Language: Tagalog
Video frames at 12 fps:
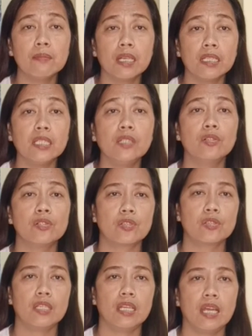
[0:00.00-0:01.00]
mga
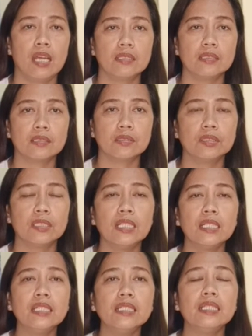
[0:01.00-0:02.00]
negosyo nila. So
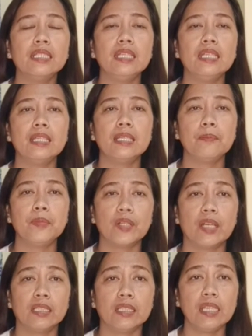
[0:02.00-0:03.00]
talagang naghihirap yung
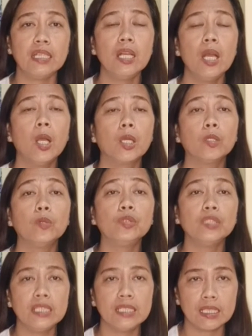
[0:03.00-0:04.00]
ating
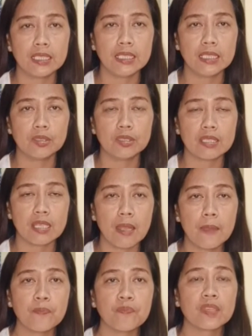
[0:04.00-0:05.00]
komunidad dito
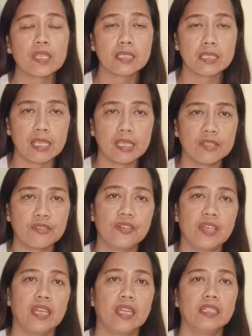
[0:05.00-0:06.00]
sa Santa
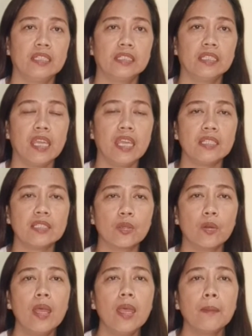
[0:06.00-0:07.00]
Fe. Okay,
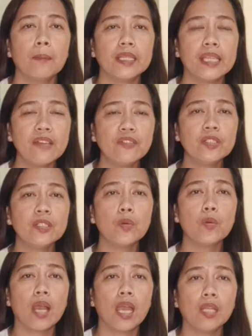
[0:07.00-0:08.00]
so, but after a
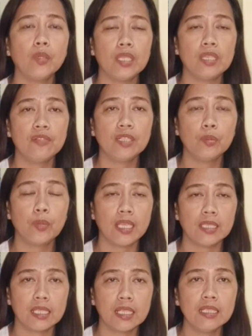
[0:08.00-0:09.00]
while, we
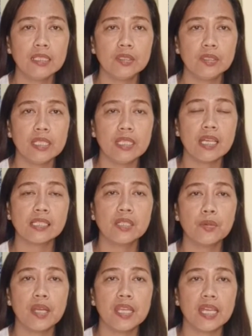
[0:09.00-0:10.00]
evaluated yung
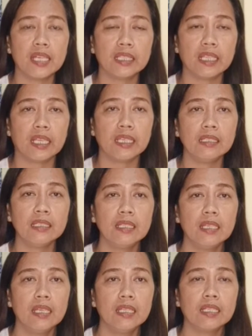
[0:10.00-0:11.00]
ginagawa natin.
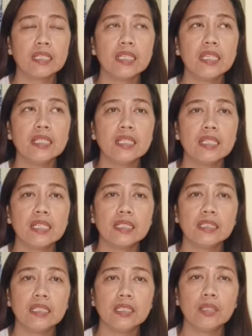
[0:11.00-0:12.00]
Nakikita
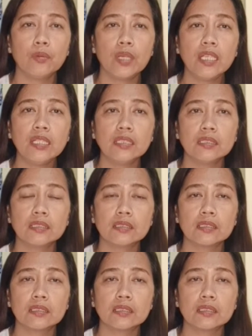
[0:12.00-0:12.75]
natin na why not